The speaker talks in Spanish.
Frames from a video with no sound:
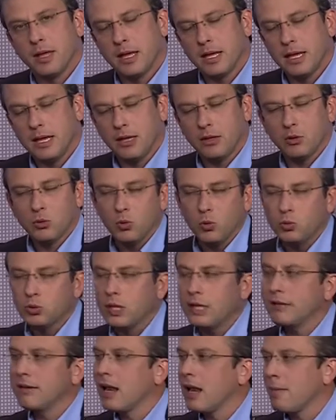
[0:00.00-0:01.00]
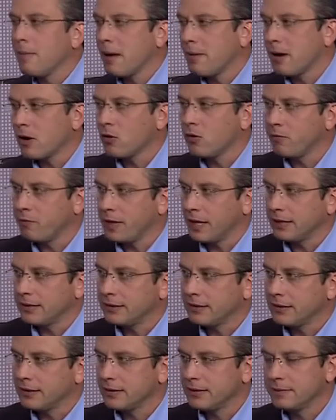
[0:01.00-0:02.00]
Y tú utilizas la palabra
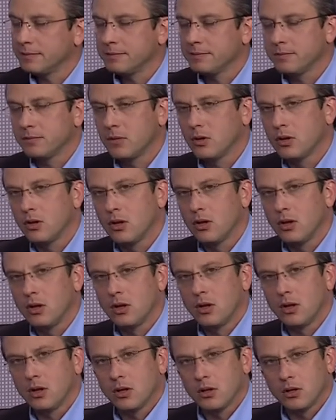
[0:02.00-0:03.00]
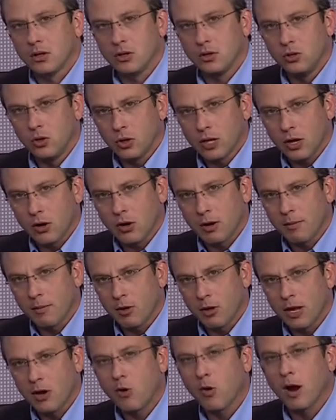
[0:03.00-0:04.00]
confianza. Yo quiero que me
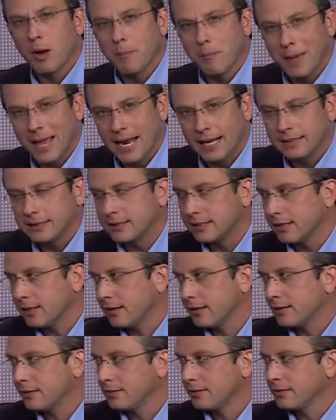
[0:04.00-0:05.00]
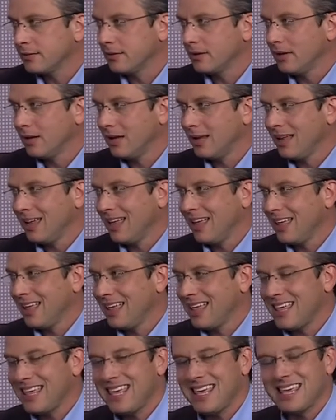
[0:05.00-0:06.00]
lo den con esperanza
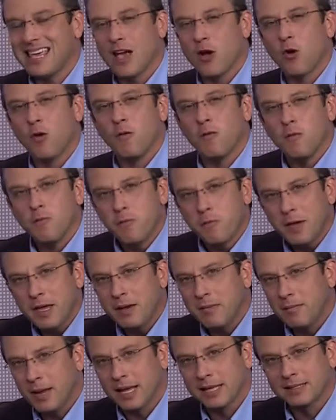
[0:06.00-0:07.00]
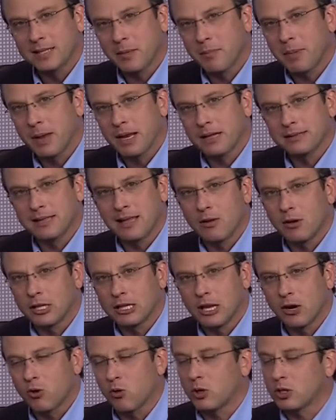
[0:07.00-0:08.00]
que confirmen esa esperanza
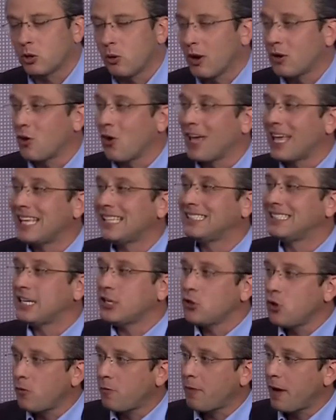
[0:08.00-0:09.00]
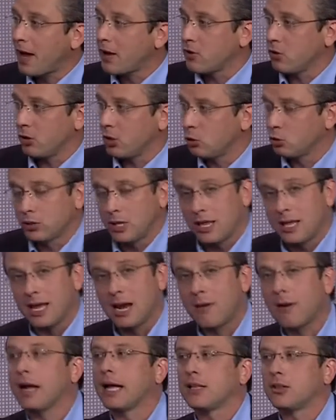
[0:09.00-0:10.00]
durante los cuatro años. Y si yo fallo y ustedes
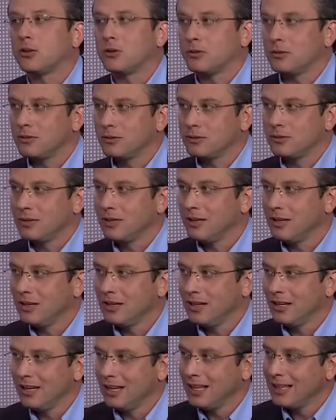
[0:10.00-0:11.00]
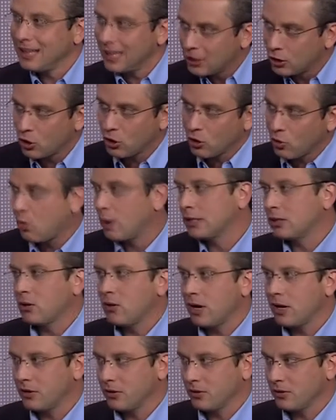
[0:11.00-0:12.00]
graban esto, dentro de cuatro
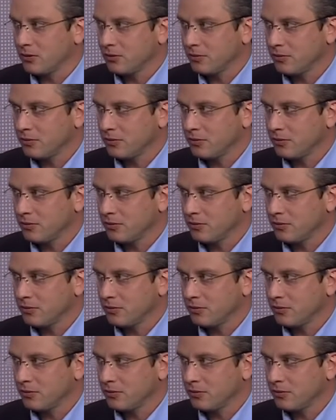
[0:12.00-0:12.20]
años,